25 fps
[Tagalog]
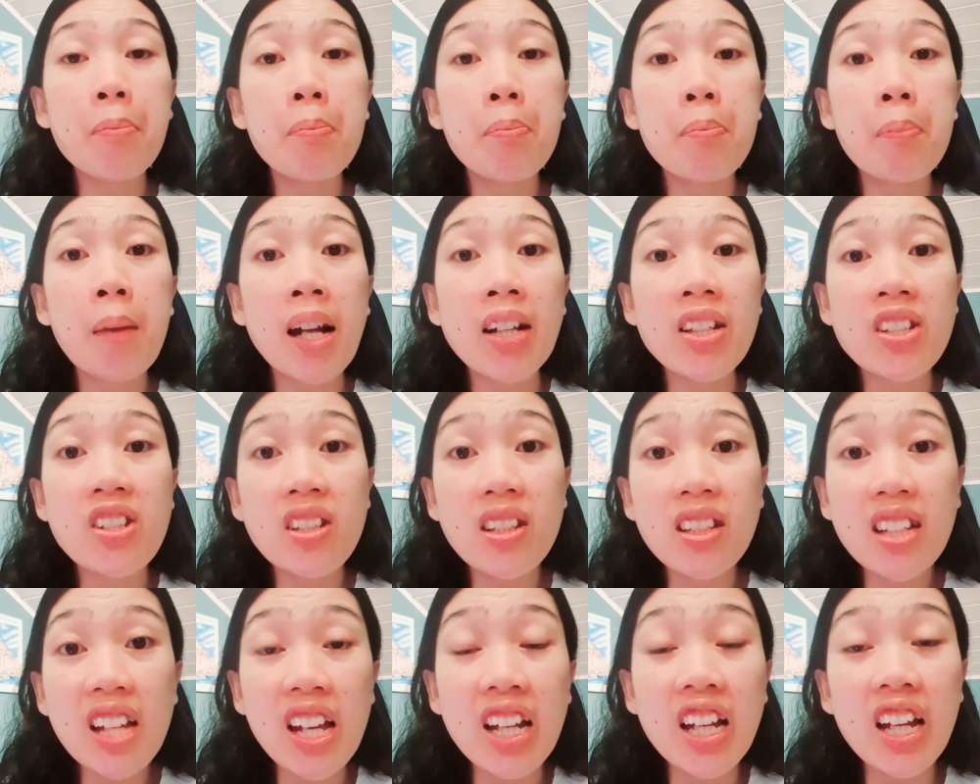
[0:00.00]

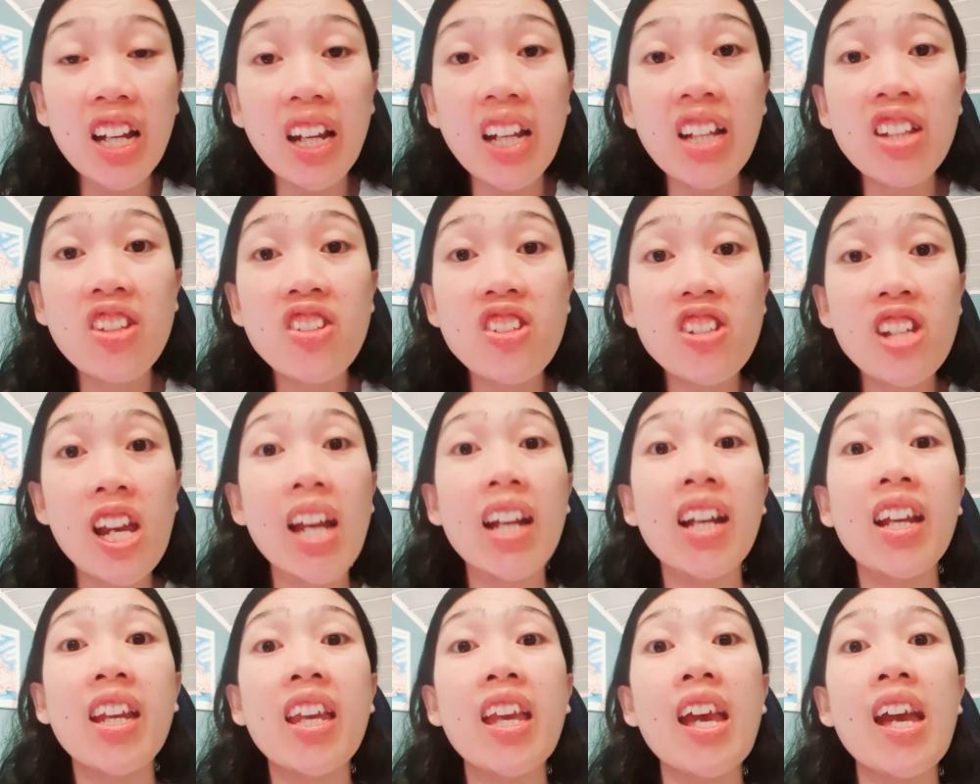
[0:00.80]
mag-green
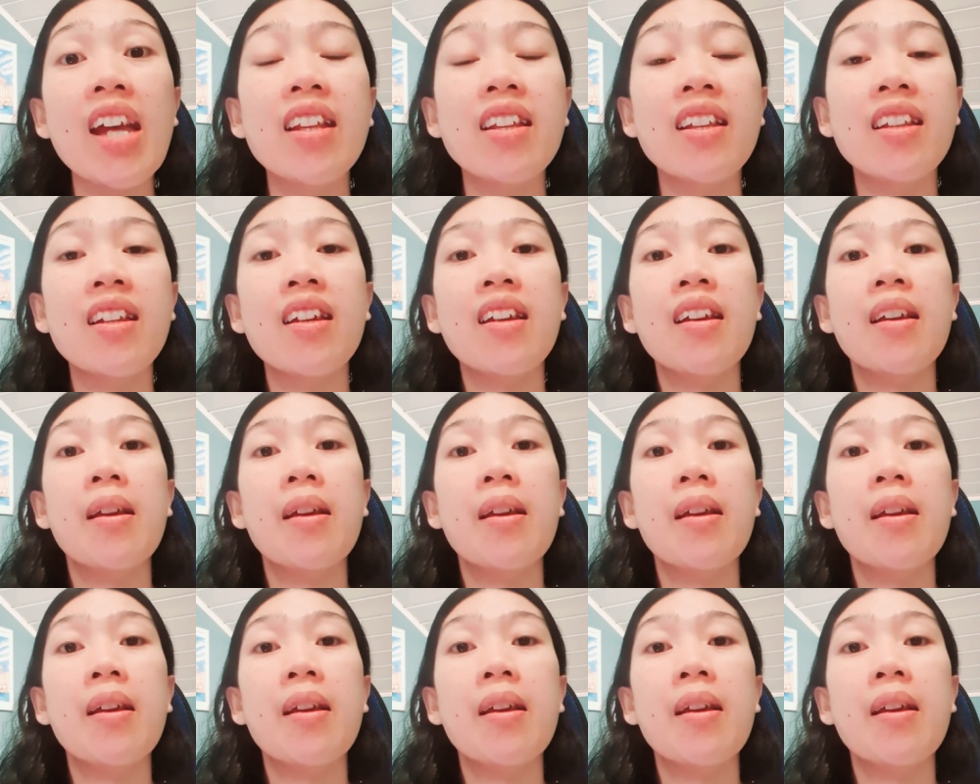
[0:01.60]
check yan.